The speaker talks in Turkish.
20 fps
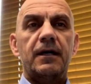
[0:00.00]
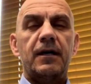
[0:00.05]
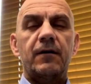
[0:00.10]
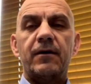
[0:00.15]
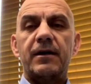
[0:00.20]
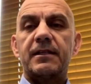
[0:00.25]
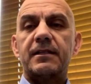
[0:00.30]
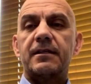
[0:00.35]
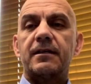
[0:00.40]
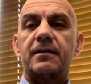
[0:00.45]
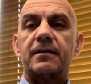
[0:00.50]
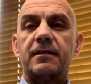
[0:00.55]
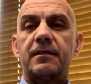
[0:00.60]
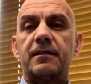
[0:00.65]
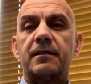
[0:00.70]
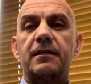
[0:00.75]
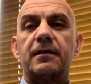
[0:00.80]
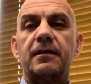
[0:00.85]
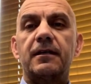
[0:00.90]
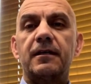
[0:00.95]
Evet,
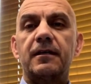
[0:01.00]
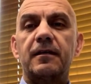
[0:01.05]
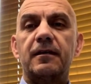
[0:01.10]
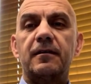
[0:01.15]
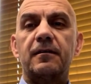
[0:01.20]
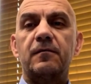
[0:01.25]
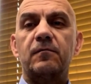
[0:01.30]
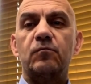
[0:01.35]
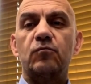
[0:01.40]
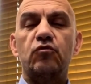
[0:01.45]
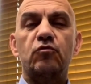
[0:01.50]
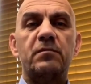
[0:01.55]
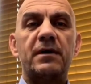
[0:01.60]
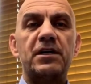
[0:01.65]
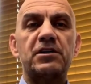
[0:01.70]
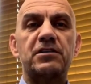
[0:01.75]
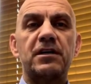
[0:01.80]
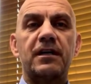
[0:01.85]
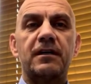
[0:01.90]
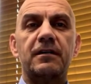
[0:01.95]
e, bu
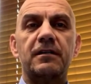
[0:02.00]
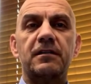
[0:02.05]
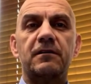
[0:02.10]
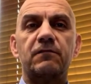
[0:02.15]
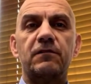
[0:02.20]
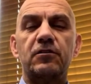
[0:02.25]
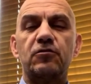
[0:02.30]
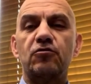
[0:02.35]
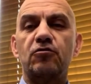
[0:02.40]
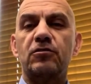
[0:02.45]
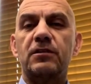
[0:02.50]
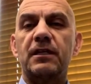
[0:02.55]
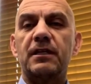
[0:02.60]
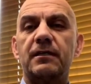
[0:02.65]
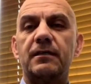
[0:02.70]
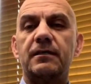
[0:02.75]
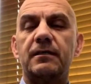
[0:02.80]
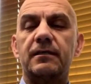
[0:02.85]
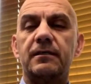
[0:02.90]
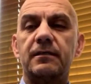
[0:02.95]
5 dakikalık
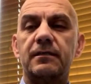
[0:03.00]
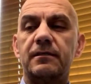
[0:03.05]
videoda